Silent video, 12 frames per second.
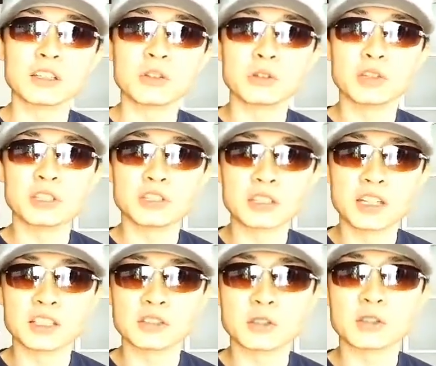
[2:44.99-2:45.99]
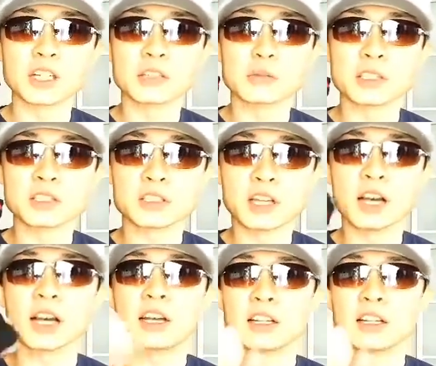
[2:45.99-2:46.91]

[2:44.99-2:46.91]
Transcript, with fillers: この L サイズを買いました。